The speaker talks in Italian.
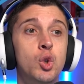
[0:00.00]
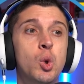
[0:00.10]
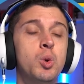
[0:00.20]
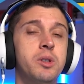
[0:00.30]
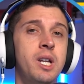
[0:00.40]

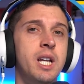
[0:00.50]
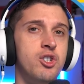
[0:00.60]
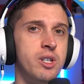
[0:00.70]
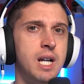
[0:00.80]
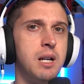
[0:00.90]
tutti i
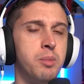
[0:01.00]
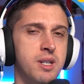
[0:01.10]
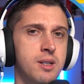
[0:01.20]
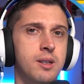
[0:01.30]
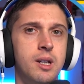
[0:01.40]
leggendari
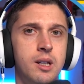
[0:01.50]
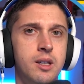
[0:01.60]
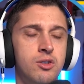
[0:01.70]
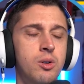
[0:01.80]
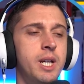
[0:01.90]
presenti nel
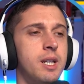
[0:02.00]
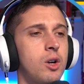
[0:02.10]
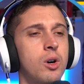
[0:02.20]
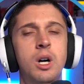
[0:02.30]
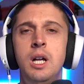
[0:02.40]
disco
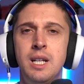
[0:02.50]
Indaco,